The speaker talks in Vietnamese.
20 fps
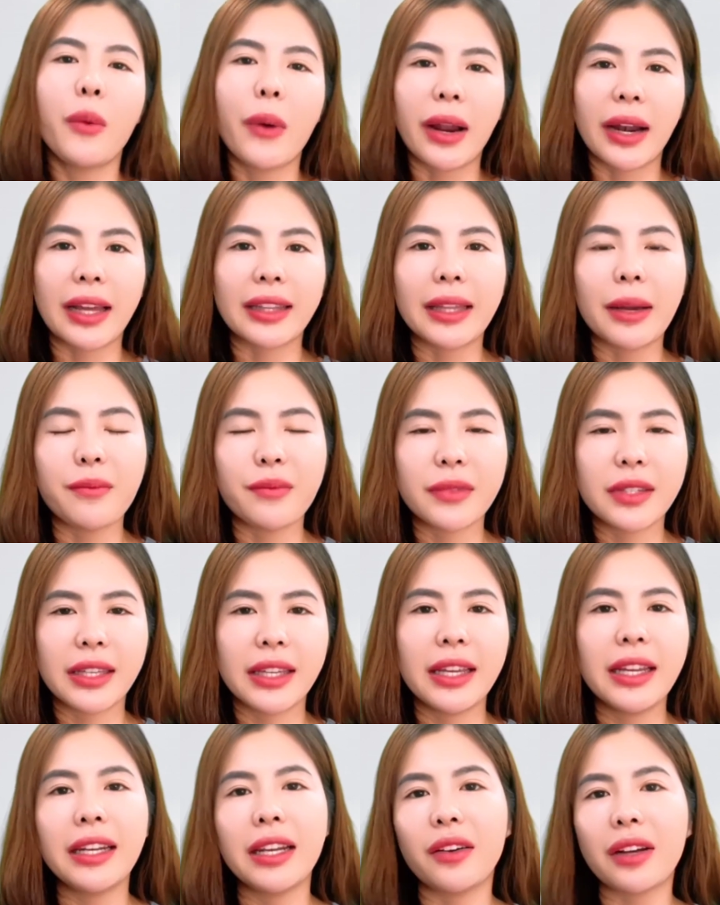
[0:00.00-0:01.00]
hoặc là thậm
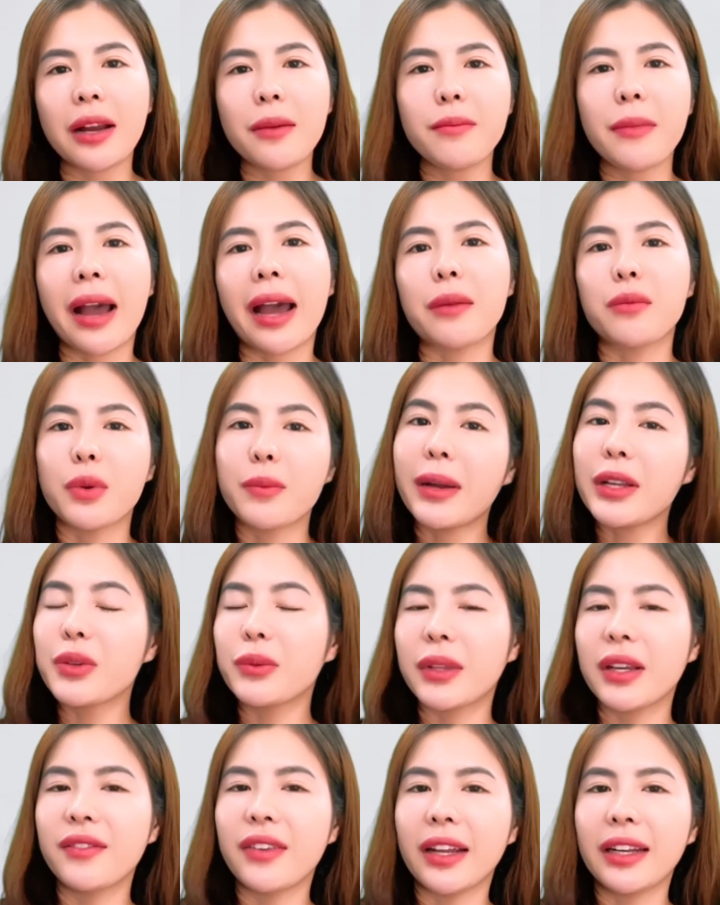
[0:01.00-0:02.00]
chí nếu các bạn muốn bác
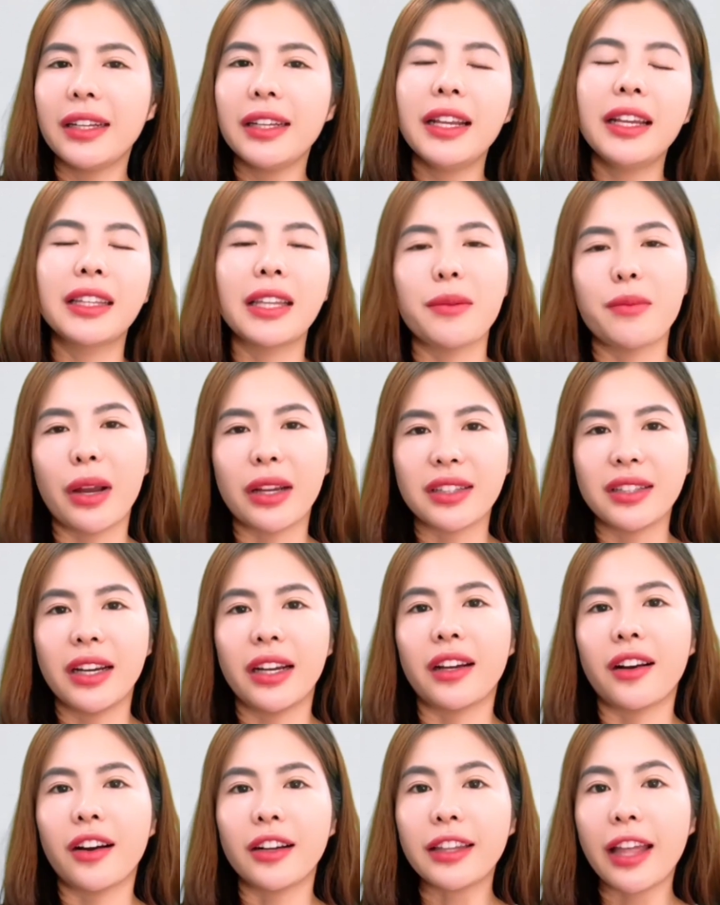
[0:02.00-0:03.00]
Nhung tư vấn thì mọi
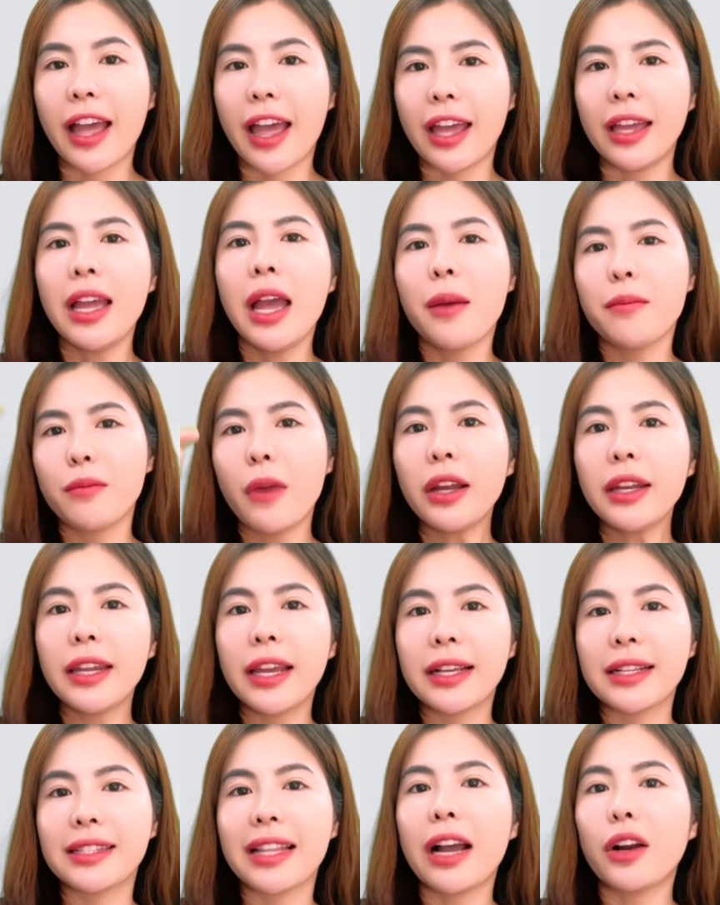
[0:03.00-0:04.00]
người có thể
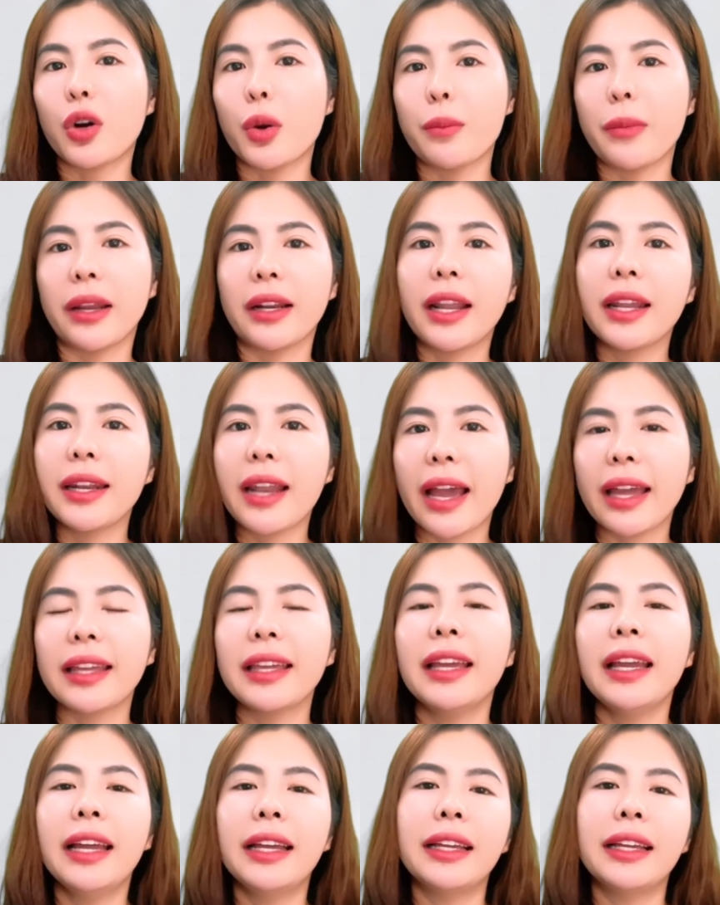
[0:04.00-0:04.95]
post hình da của mình lên đây